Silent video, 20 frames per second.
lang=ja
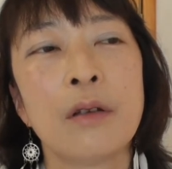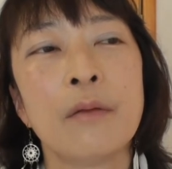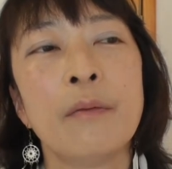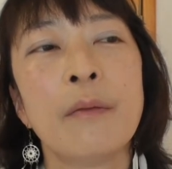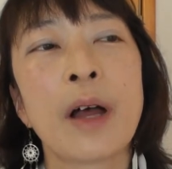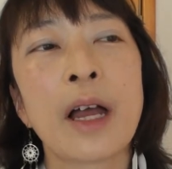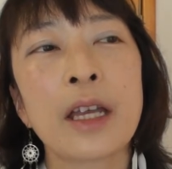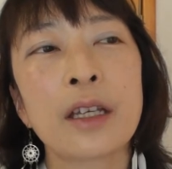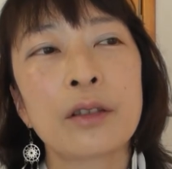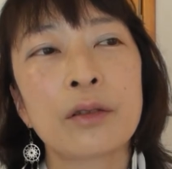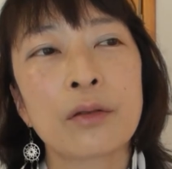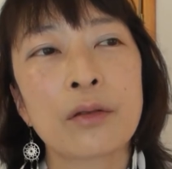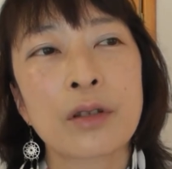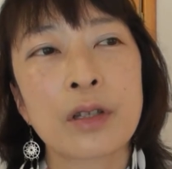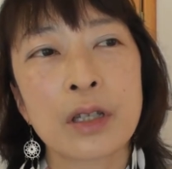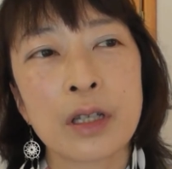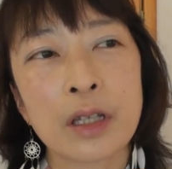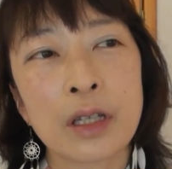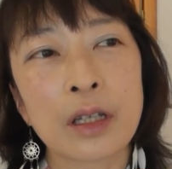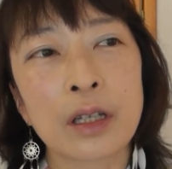毎
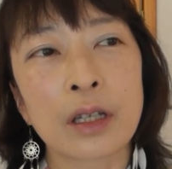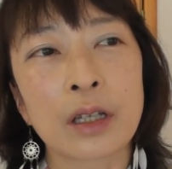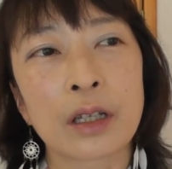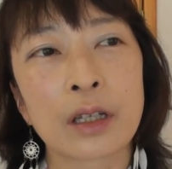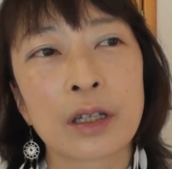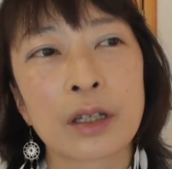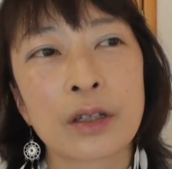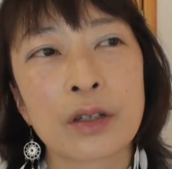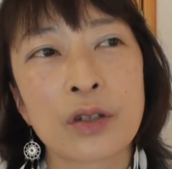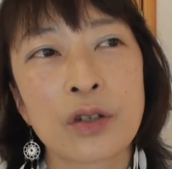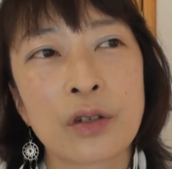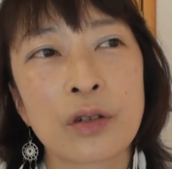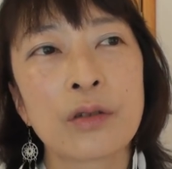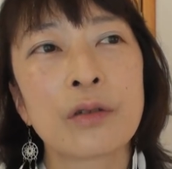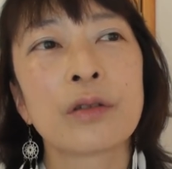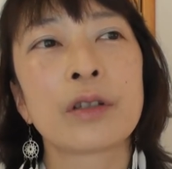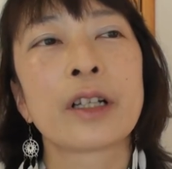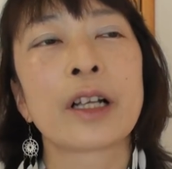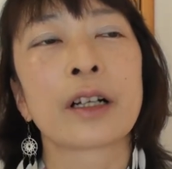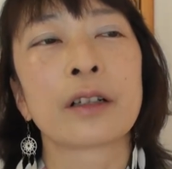年
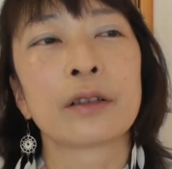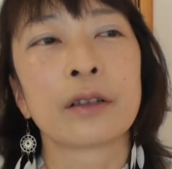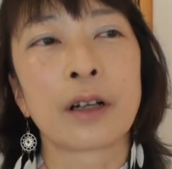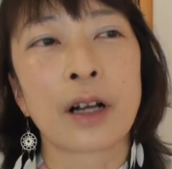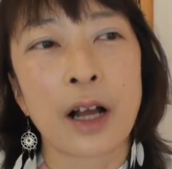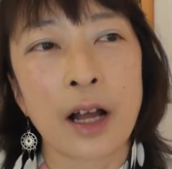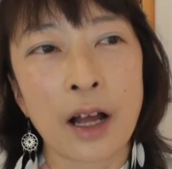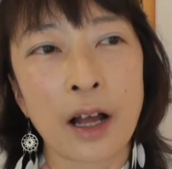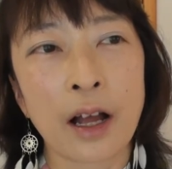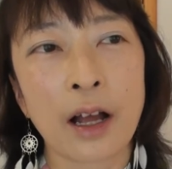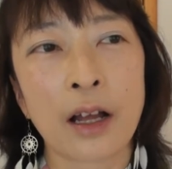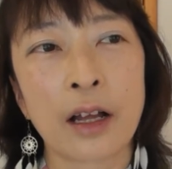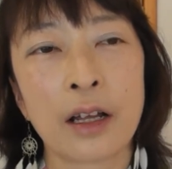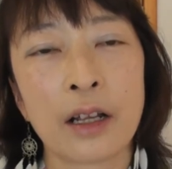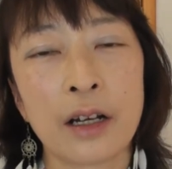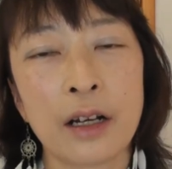集客が